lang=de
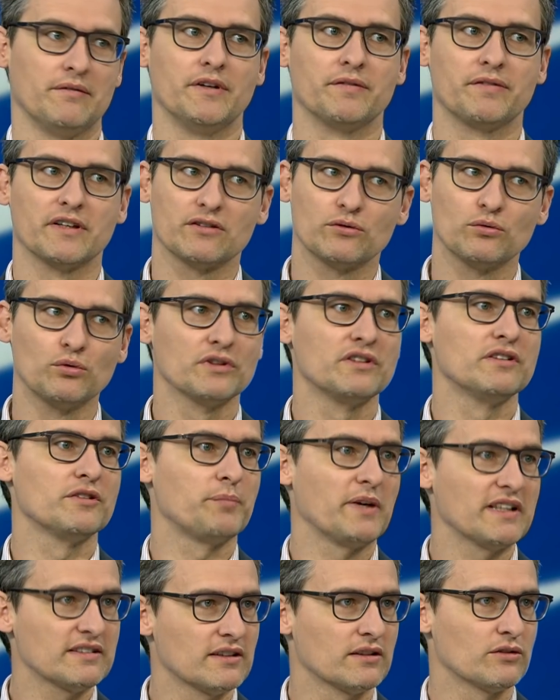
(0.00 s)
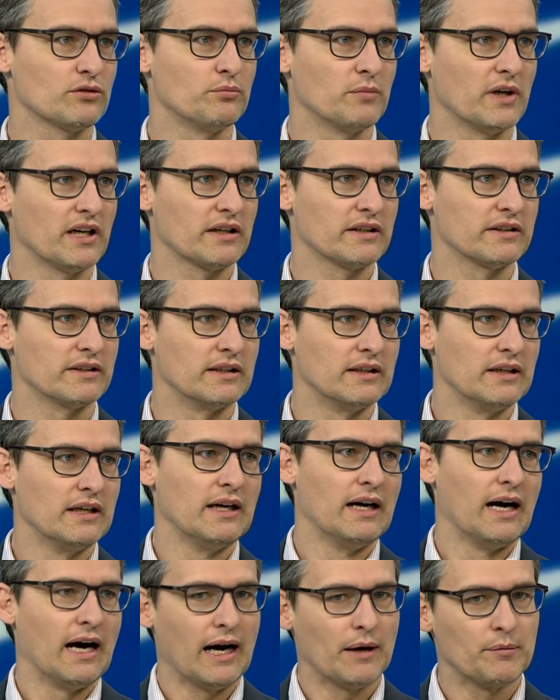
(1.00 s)
wir versuchen es besser zu machen.
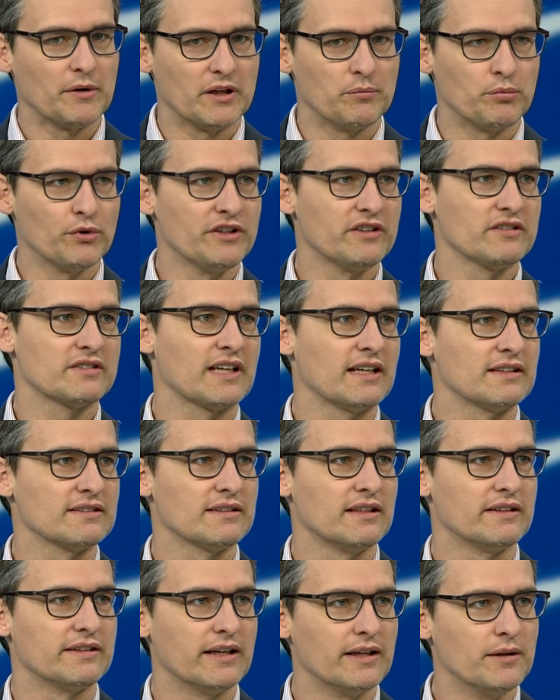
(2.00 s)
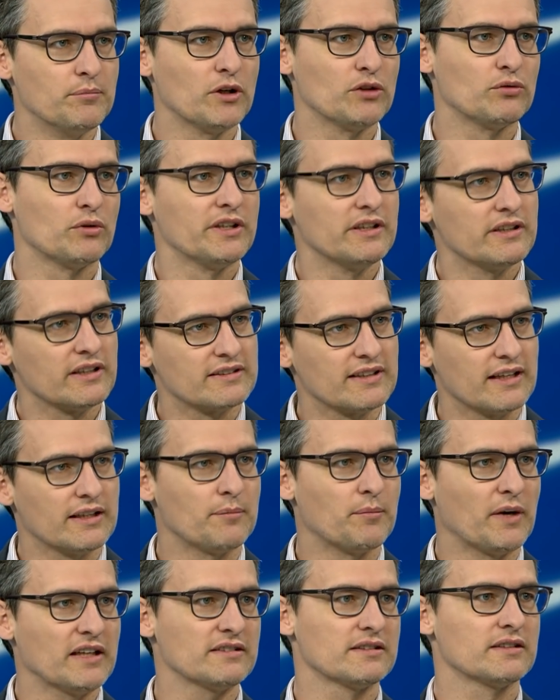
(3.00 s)
Aber der Bundeskanzler, der immer nur hinter
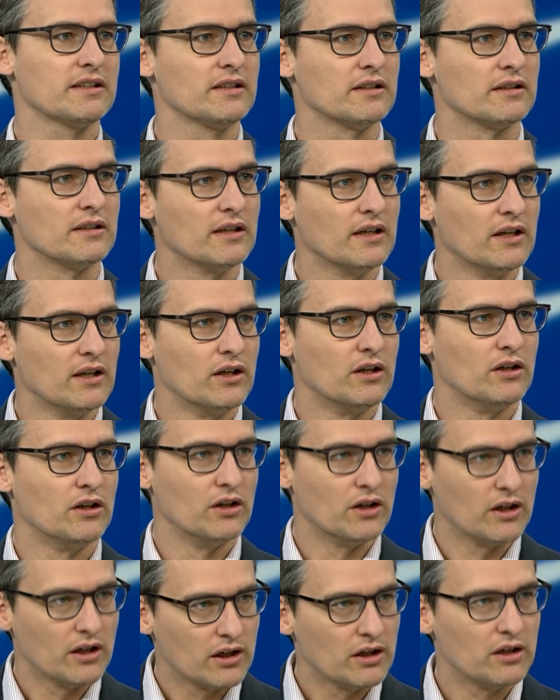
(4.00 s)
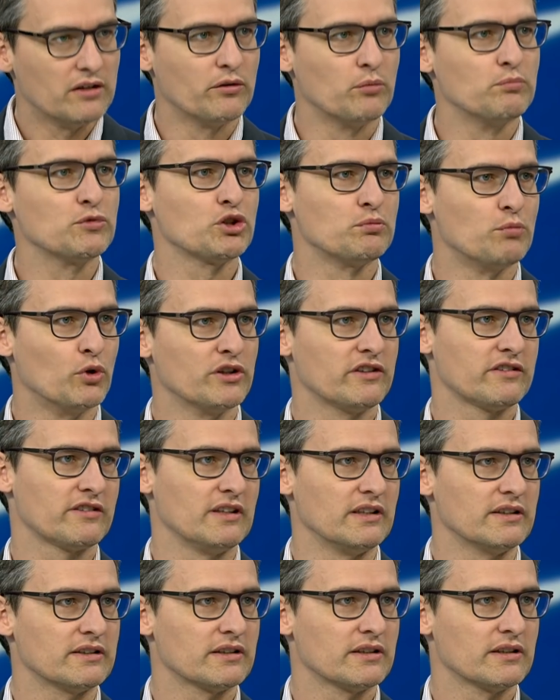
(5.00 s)
seiner Maske äh,
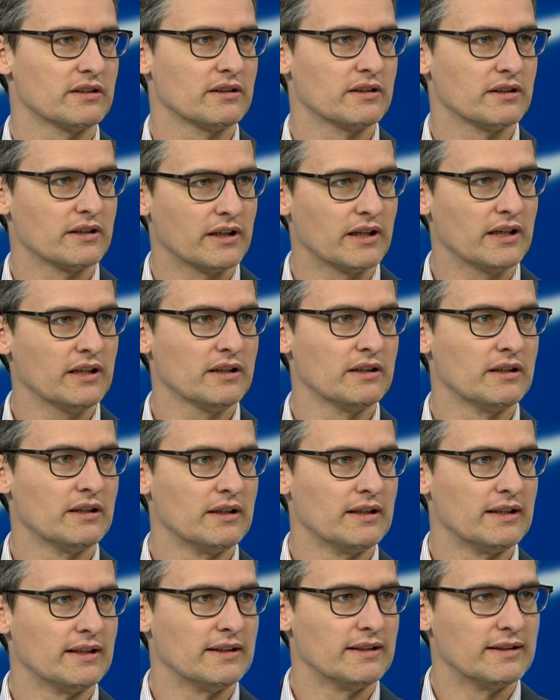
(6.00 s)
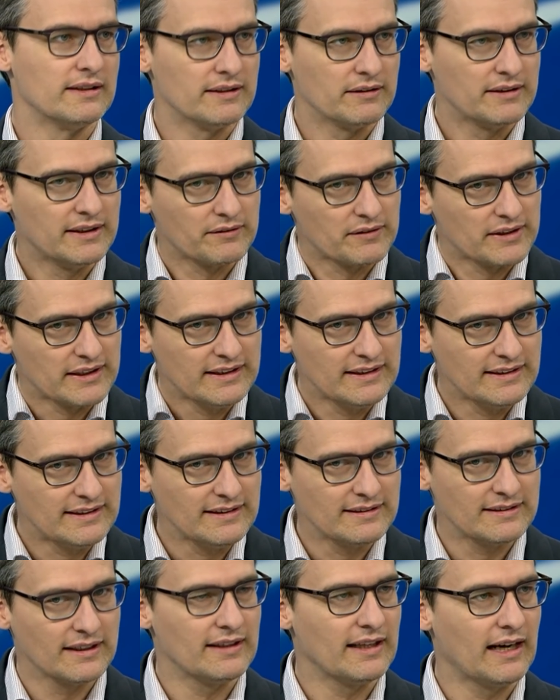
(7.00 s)
rumschmunzelt, ja, in
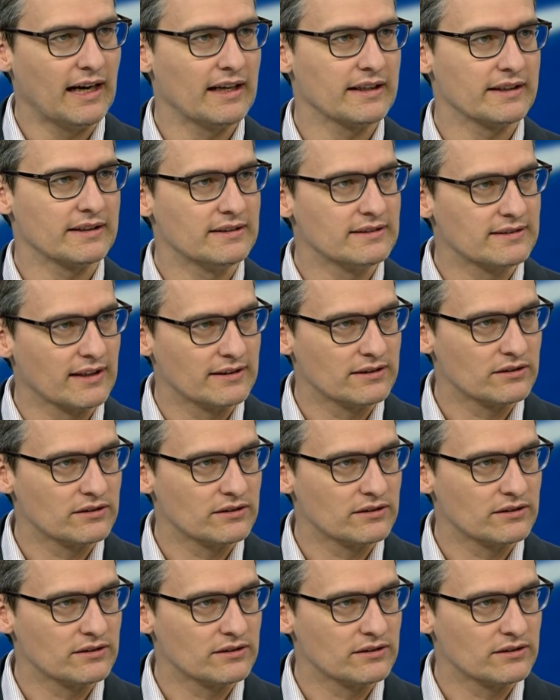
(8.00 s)
dieser Lage, in dieser